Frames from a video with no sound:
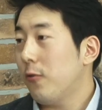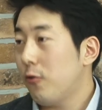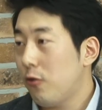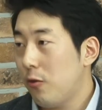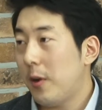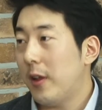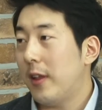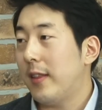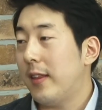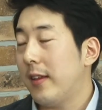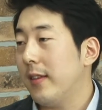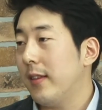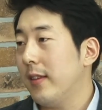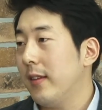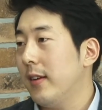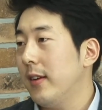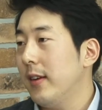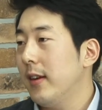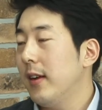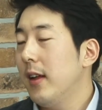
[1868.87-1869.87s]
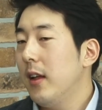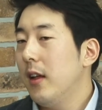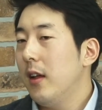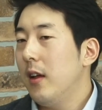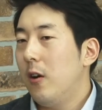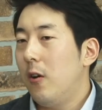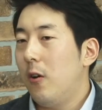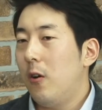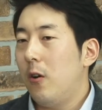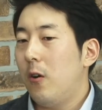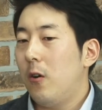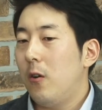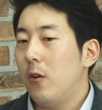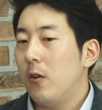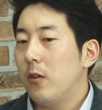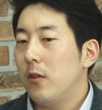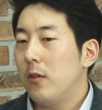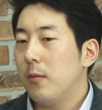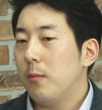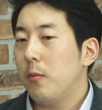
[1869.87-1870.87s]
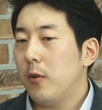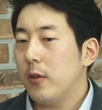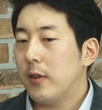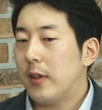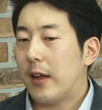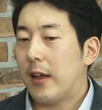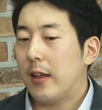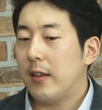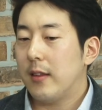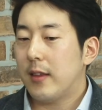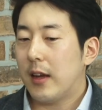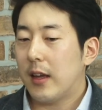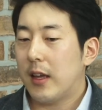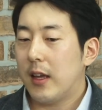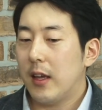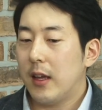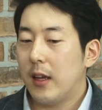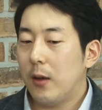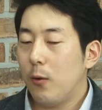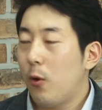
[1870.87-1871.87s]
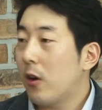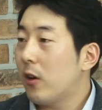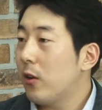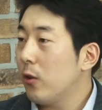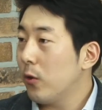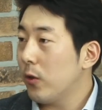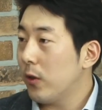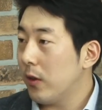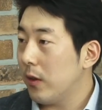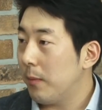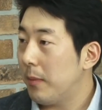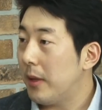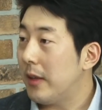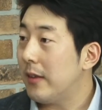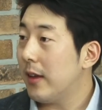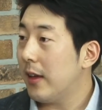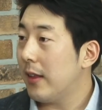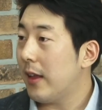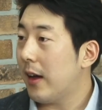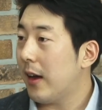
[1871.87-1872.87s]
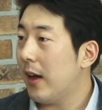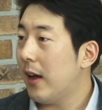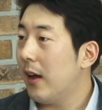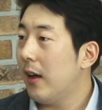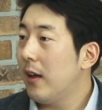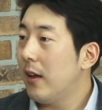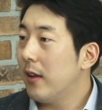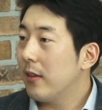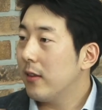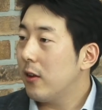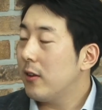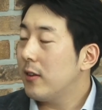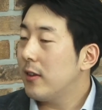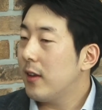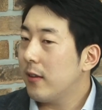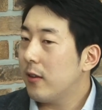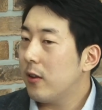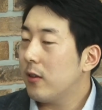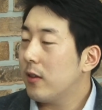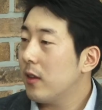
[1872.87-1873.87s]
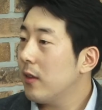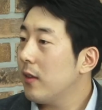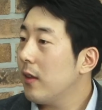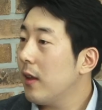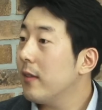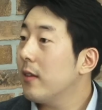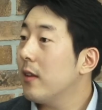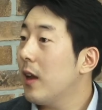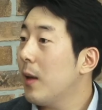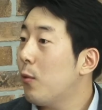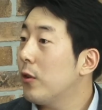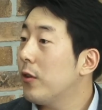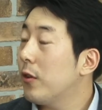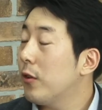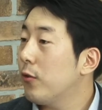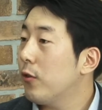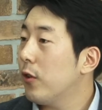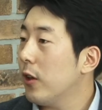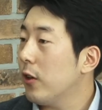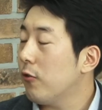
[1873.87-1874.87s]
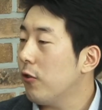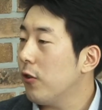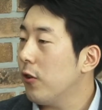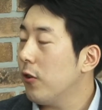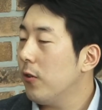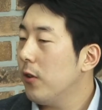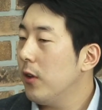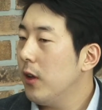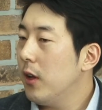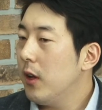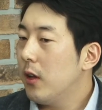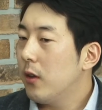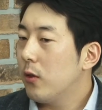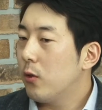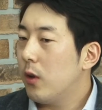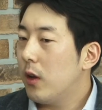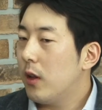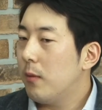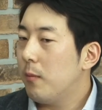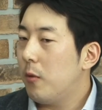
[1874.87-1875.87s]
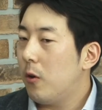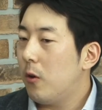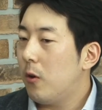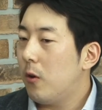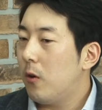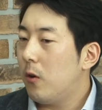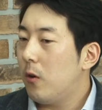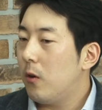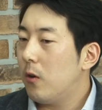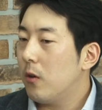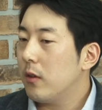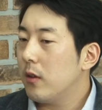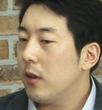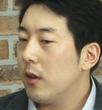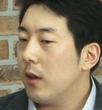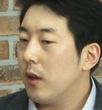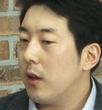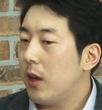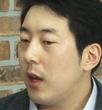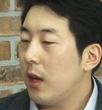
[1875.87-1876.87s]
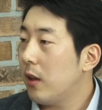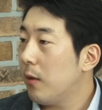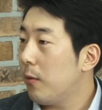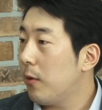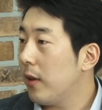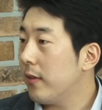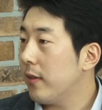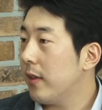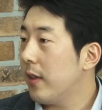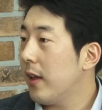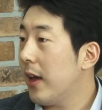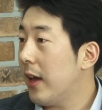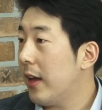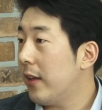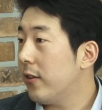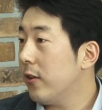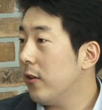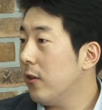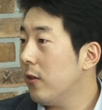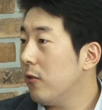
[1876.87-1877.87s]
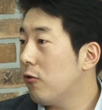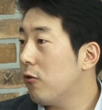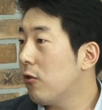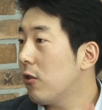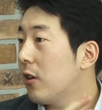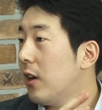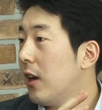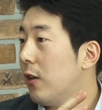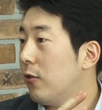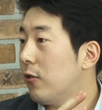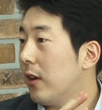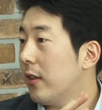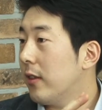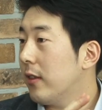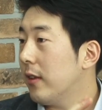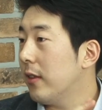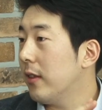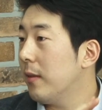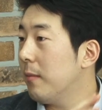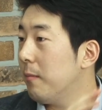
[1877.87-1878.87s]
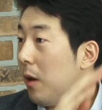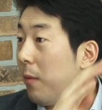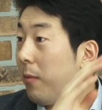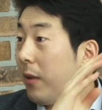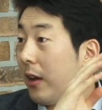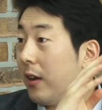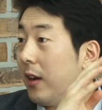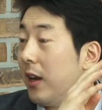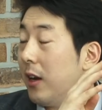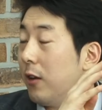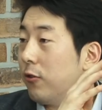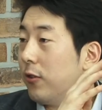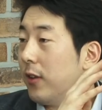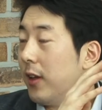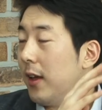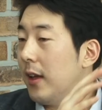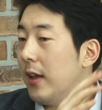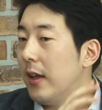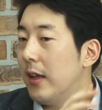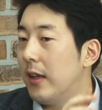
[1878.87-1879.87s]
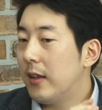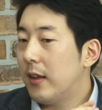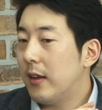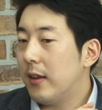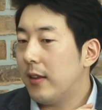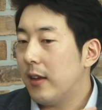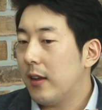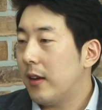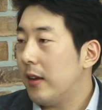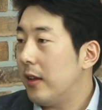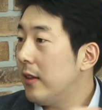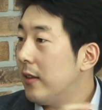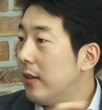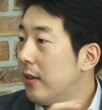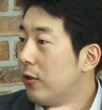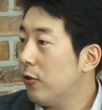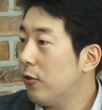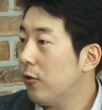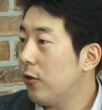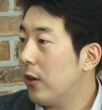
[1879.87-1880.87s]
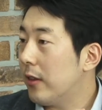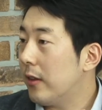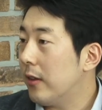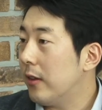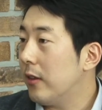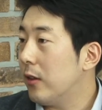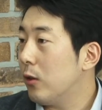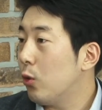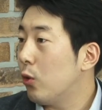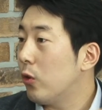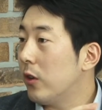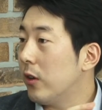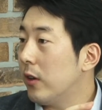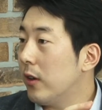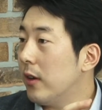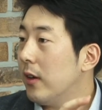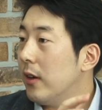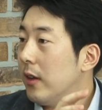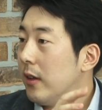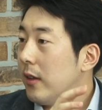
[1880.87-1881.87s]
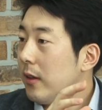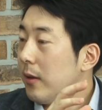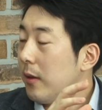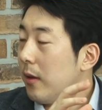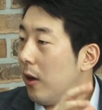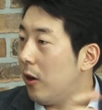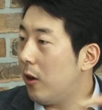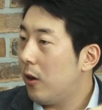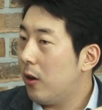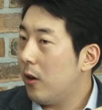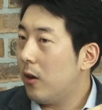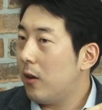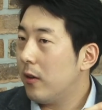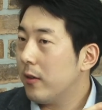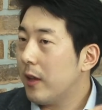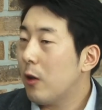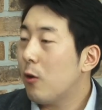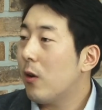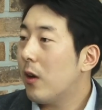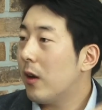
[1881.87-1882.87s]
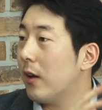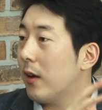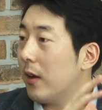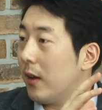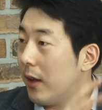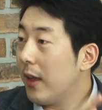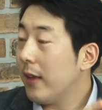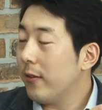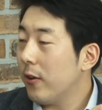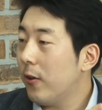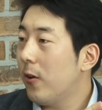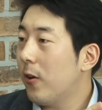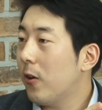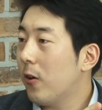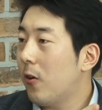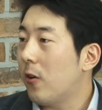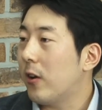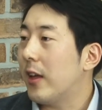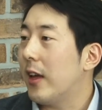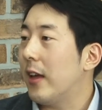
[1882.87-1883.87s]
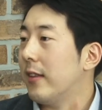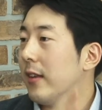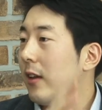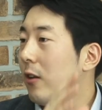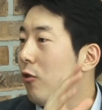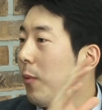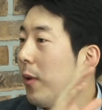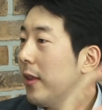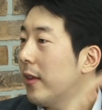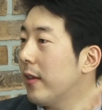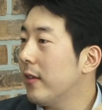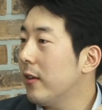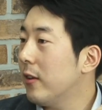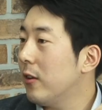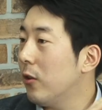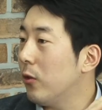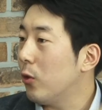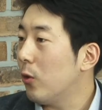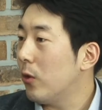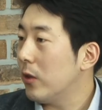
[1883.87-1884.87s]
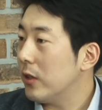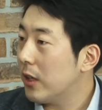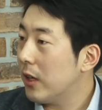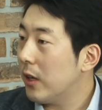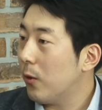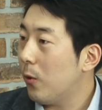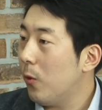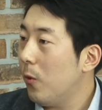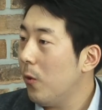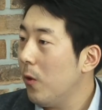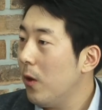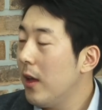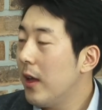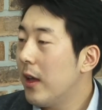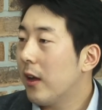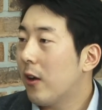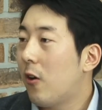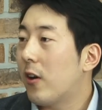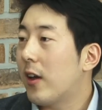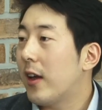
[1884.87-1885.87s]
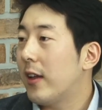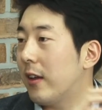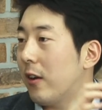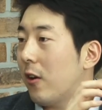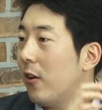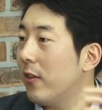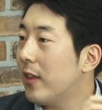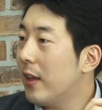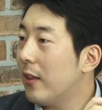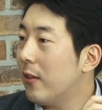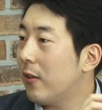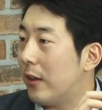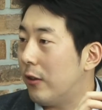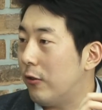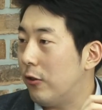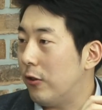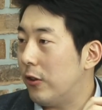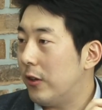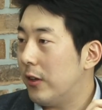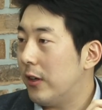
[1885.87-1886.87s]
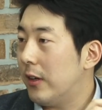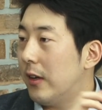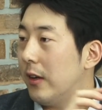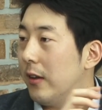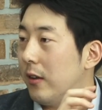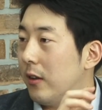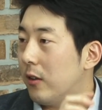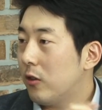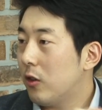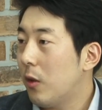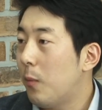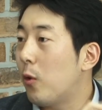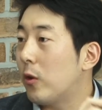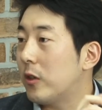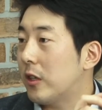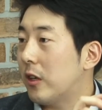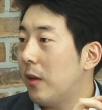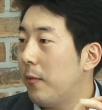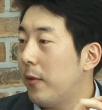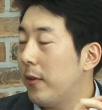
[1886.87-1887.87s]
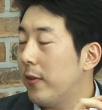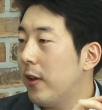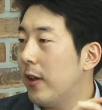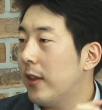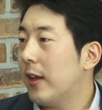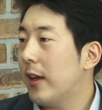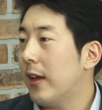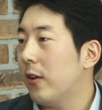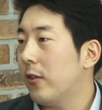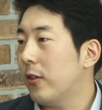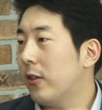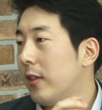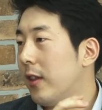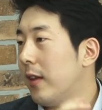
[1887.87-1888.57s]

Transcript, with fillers: 아, 쿠버네틱스를 어, 뭐 작게는 자기 워크노드 PC에다가 음. 설치해서 테스트를 해보실 수도 있고요. 음. 또한 뭐 이제 AWS나 애저, 구글 클라우드 같은 퍼블릭 클라우드에 일제 그 EC2 같은 이제 노드를 어, 사용해서 거기에 이제 코버네틱스를 연동을 시키고 네. 거기에 이제 컨테이너 기술들을 접목시키면서 하나의 어떤 음.